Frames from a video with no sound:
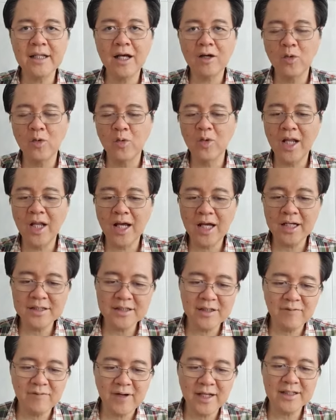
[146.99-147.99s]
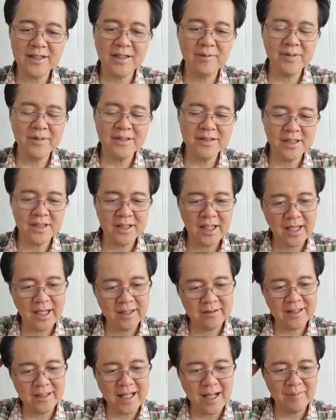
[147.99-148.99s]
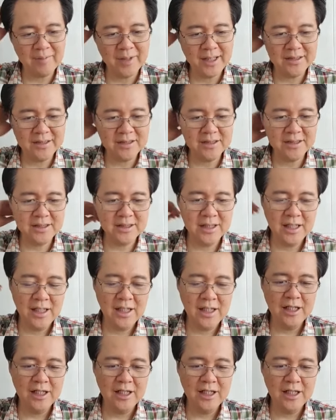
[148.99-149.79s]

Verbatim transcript: na kulang ka sa vitamin C, hair damage.